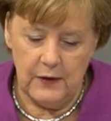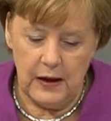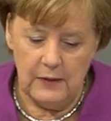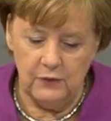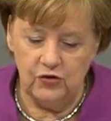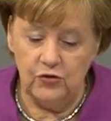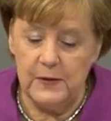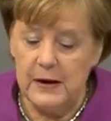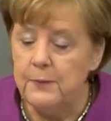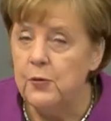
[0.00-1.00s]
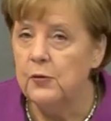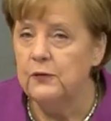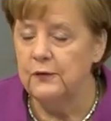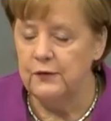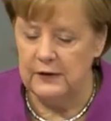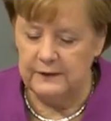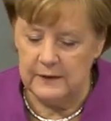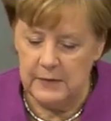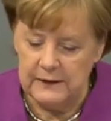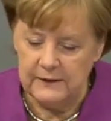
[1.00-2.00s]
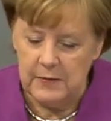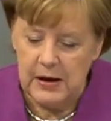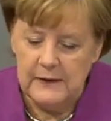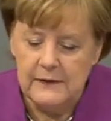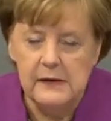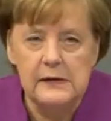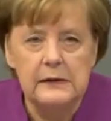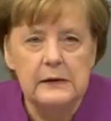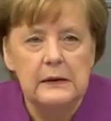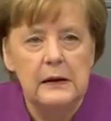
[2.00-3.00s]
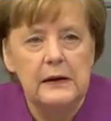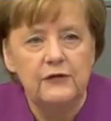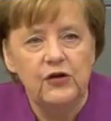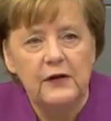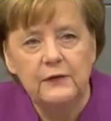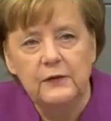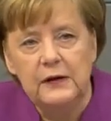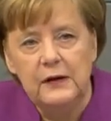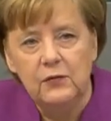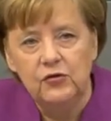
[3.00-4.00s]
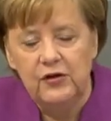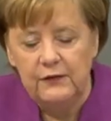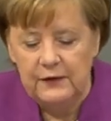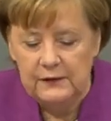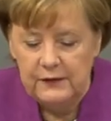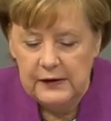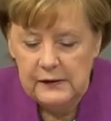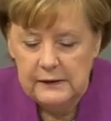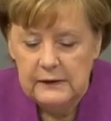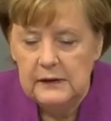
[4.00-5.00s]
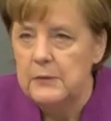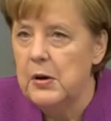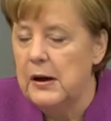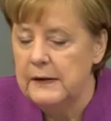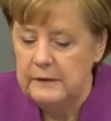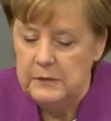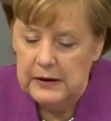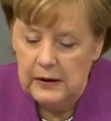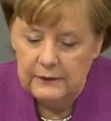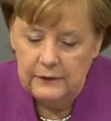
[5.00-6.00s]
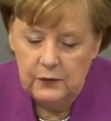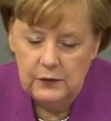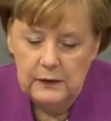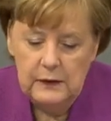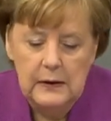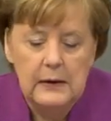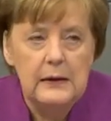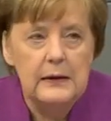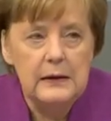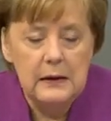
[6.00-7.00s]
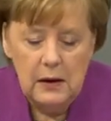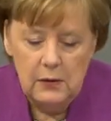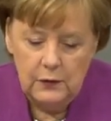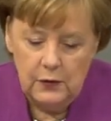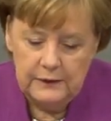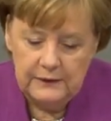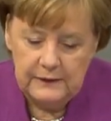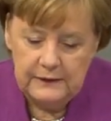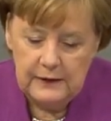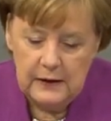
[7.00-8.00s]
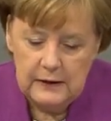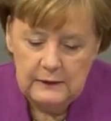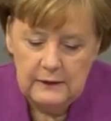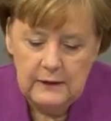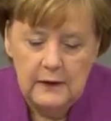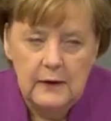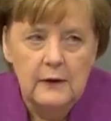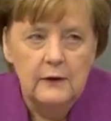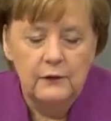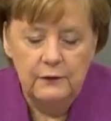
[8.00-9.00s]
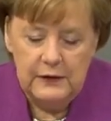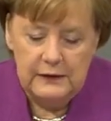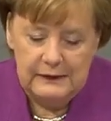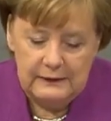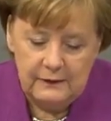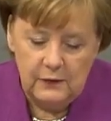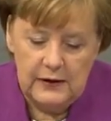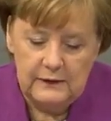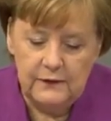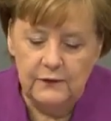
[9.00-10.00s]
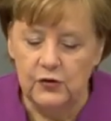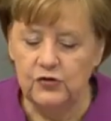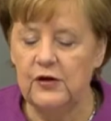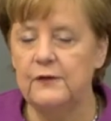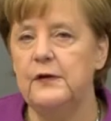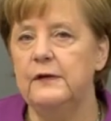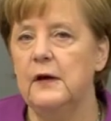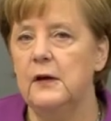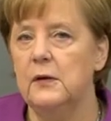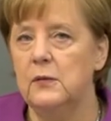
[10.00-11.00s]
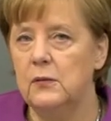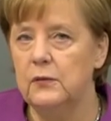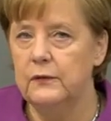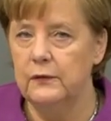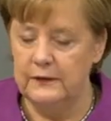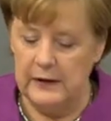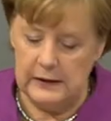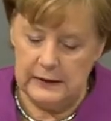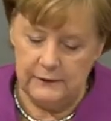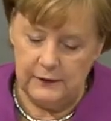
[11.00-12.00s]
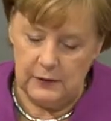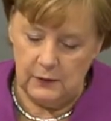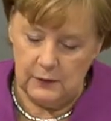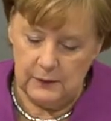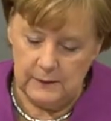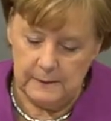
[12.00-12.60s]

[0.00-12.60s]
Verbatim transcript: Wir haben Schwerpunkte für das gemeinsame Handeln als Staats- und Regierungschefs entwickelt in den Bereichen Migration, innerer und äußerer Sicherheit sowie nicht zuletzt wirtschaftlicher und sozialer Entwicklung.